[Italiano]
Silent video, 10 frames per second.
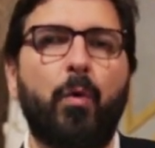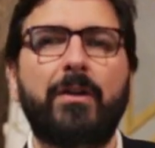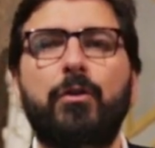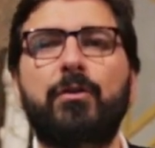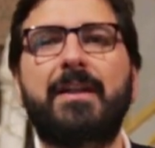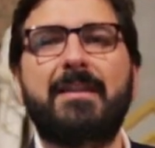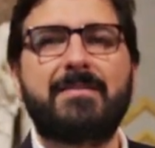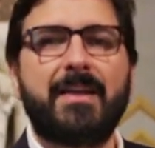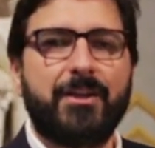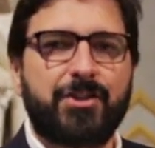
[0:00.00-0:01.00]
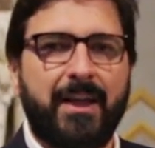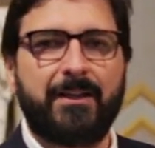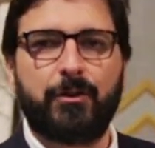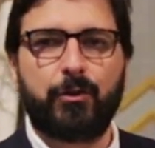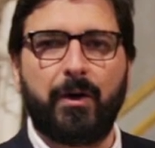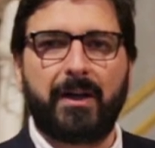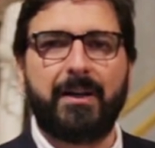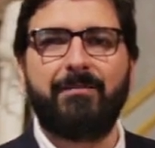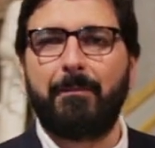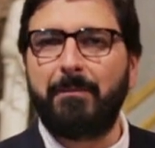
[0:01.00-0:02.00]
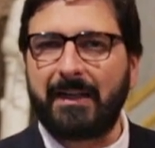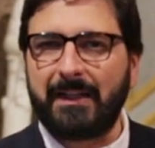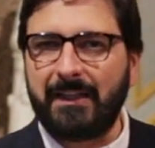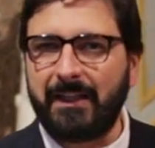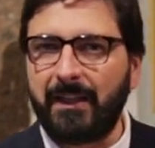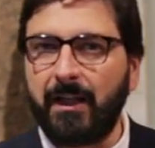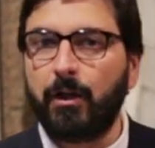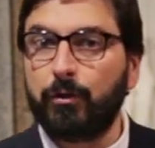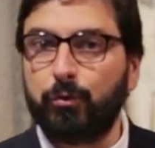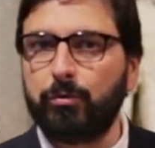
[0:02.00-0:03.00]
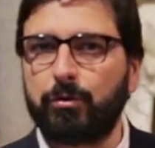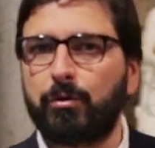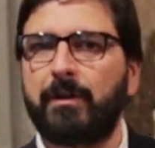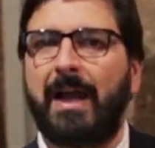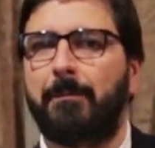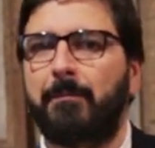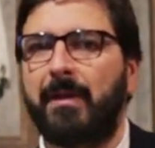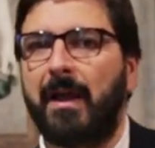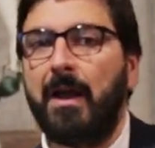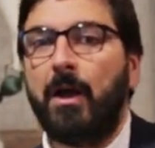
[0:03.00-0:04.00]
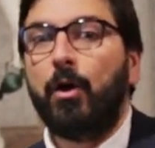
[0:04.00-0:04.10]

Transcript: Quando nel 600 arriva Bernini, tutto cambia.